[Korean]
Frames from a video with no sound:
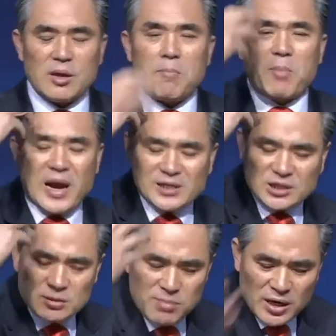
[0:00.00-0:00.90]
그냥
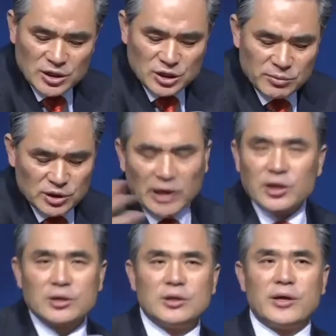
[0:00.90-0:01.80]
말씀만 하시면 다
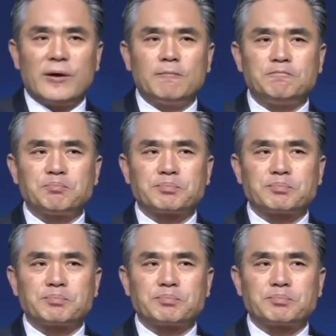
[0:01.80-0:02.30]
되는데